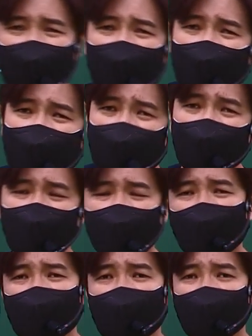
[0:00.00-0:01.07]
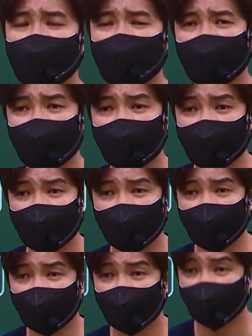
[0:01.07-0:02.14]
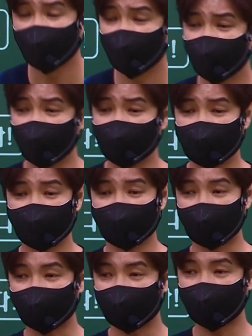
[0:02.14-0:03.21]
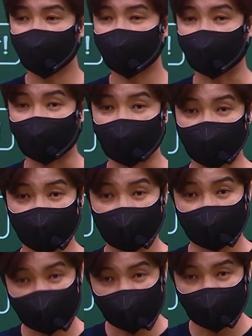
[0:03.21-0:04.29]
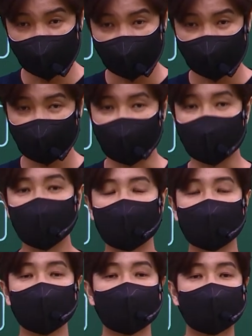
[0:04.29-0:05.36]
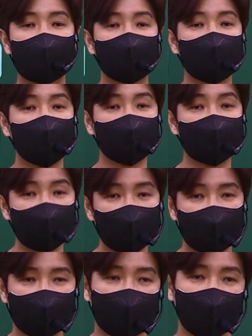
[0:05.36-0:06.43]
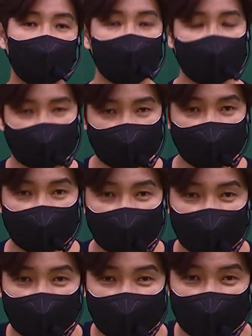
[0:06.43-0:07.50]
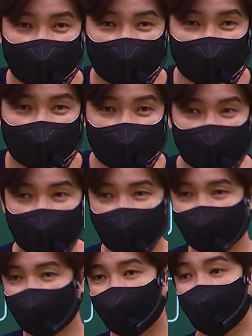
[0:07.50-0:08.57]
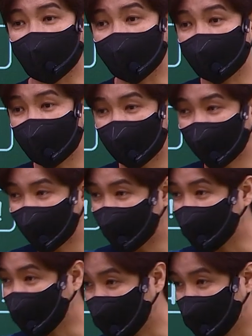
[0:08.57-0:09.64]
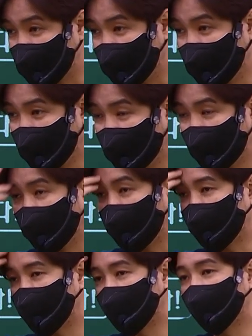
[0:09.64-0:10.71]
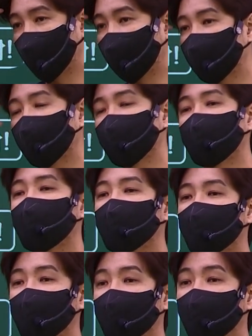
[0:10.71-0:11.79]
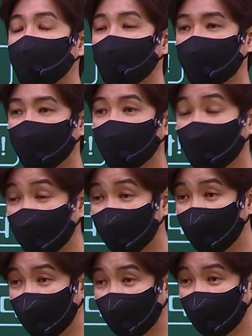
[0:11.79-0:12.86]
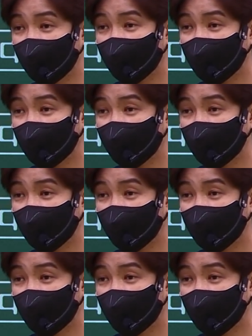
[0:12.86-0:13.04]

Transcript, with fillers: 시험 수업이냐? 그렇지 않습니다. EBS 텍스트를 바탕으로 해서 지문 읽는 방법을 공부하는 거예요. 그러니까 텍스트가 EBS 텍스트인 거고 이 텍스트를 통해서 시는 이런 방식으로 읽는 거야.